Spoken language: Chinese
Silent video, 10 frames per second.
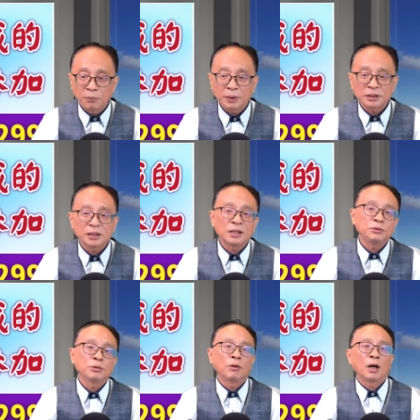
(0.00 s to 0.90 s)
我们还是那一
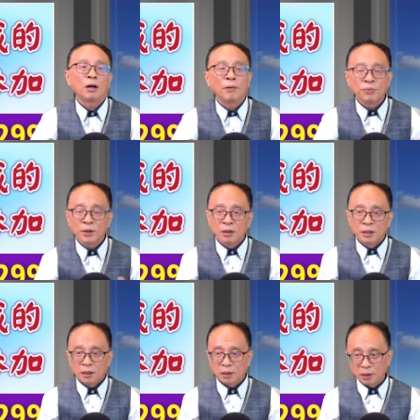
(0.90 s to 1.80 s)
句话哈，
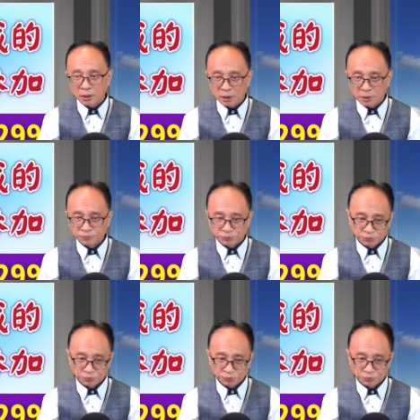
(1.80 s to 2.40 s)
呃，